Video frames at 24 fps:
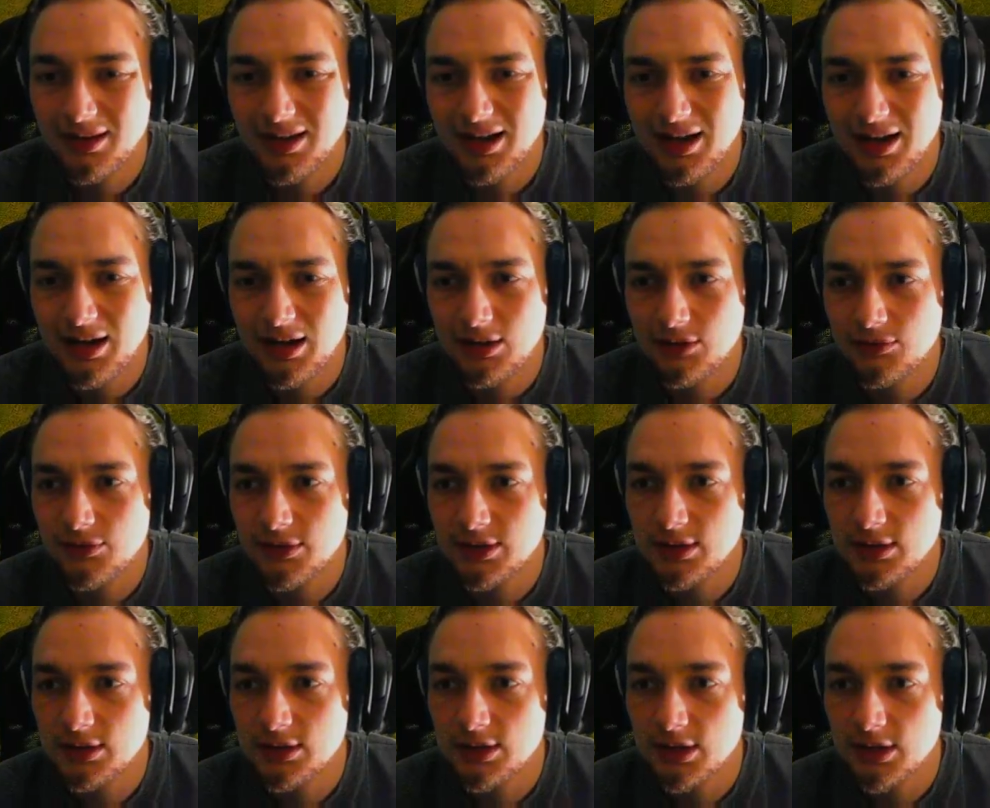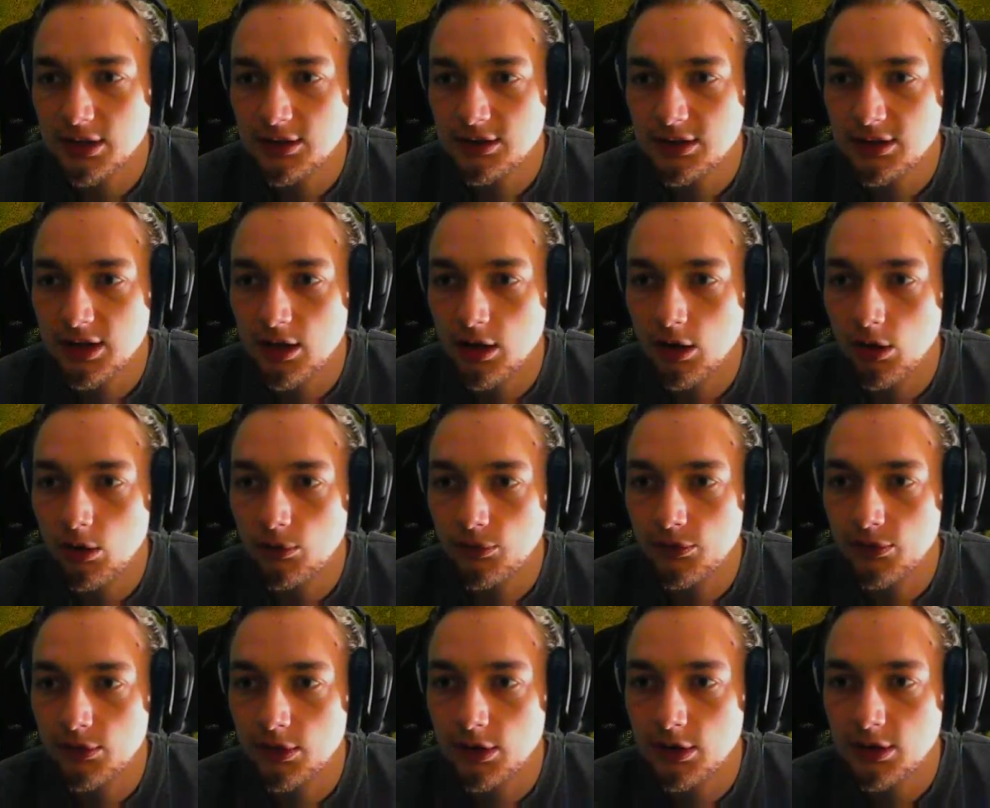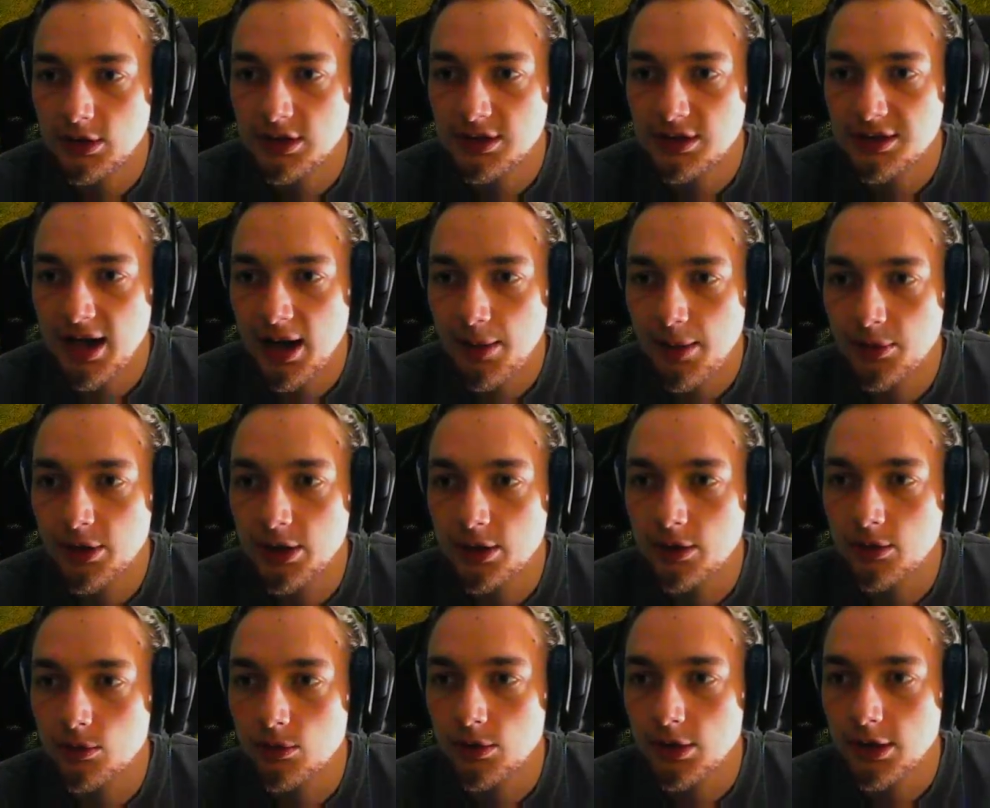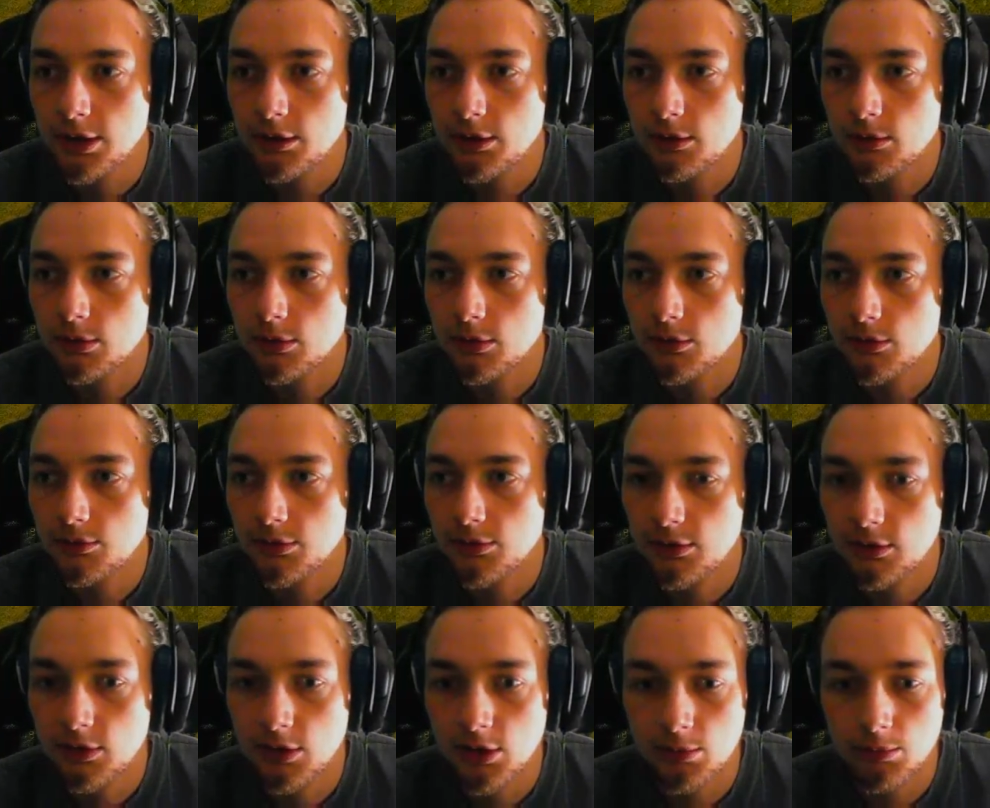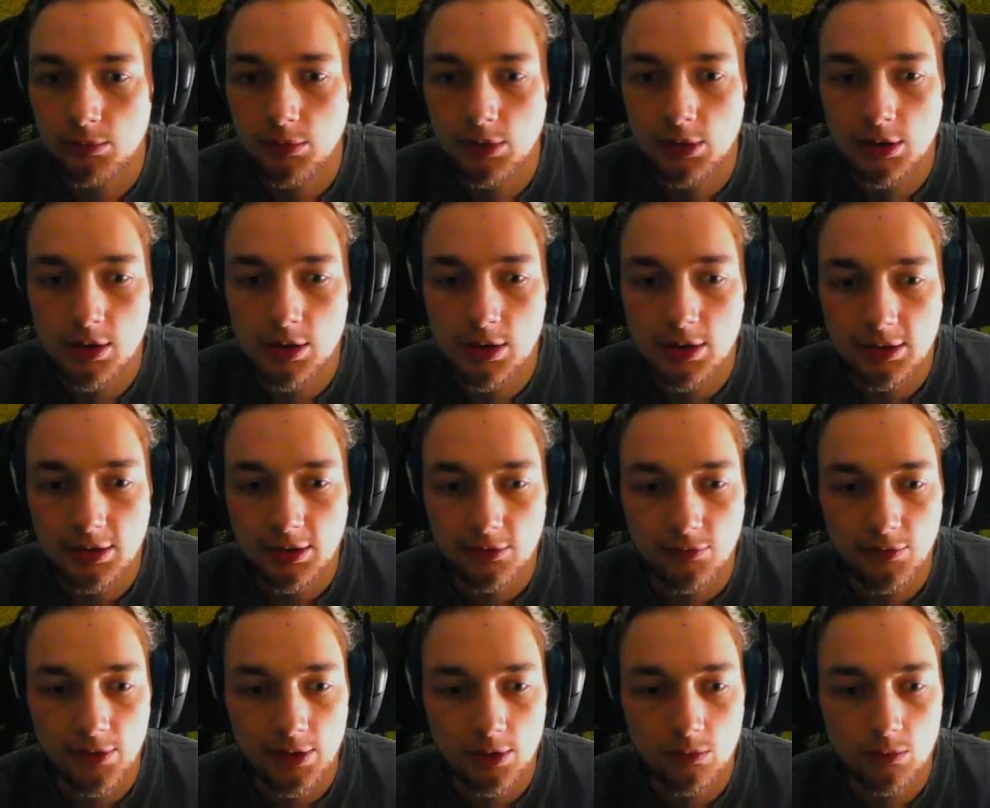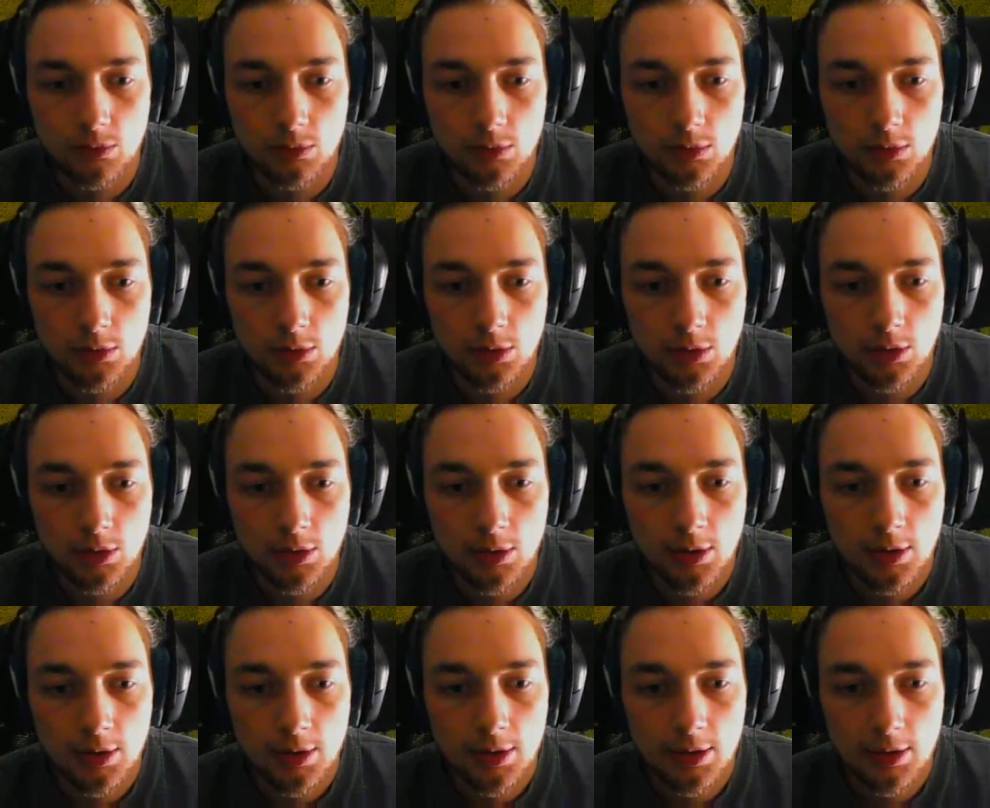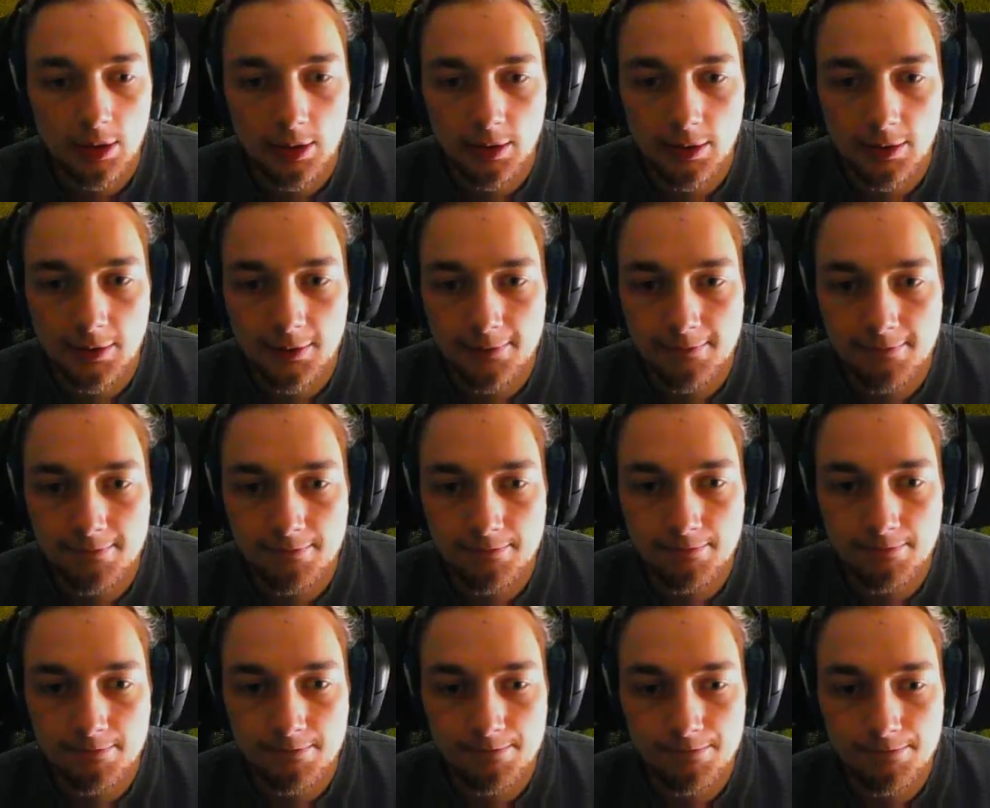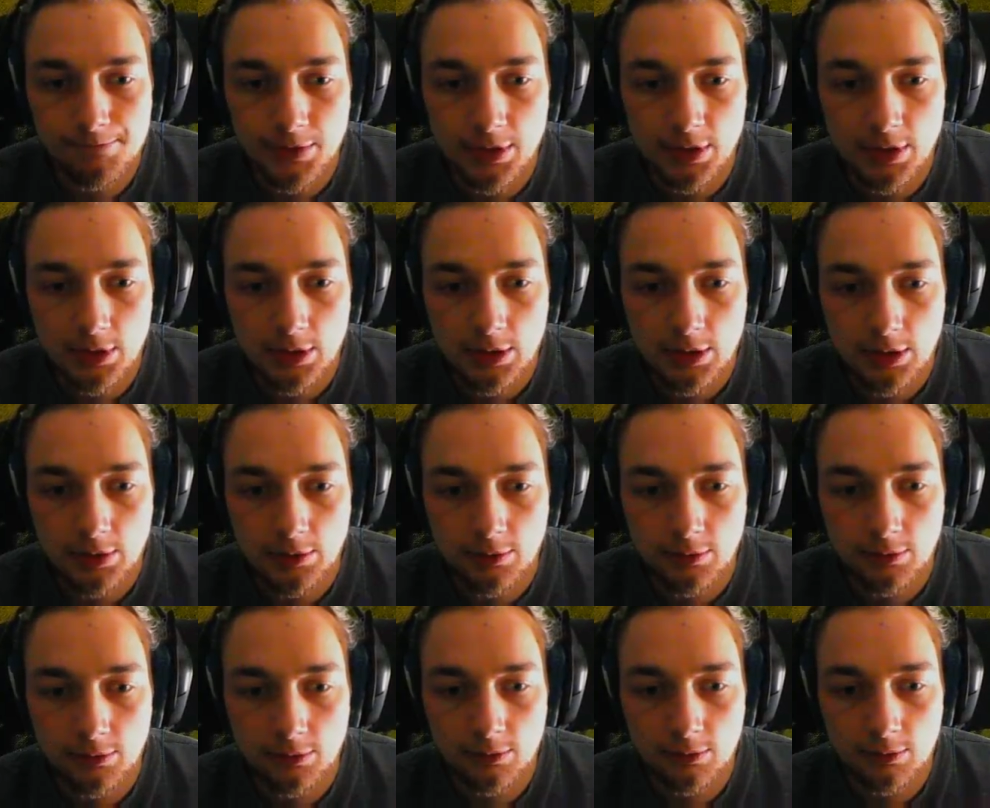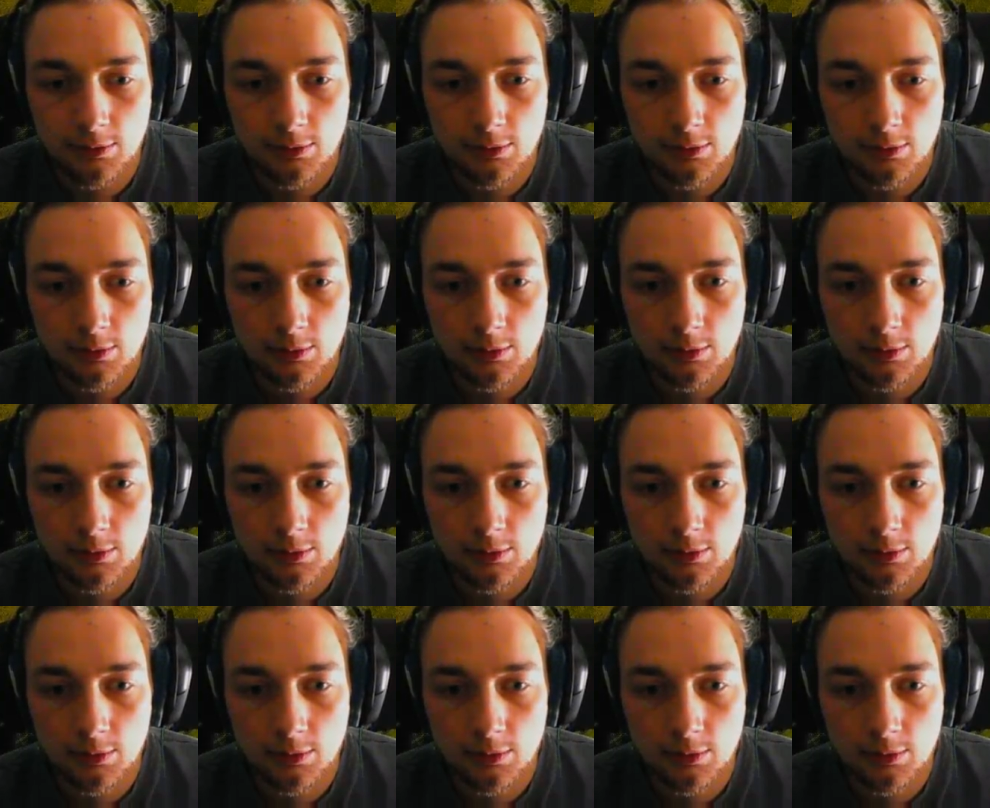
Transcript: Ah, ich will sie nicht nach nicht gekauft, sondern nicht abgegradet oder sowas haben. Das wäre cool. Ähm, eins.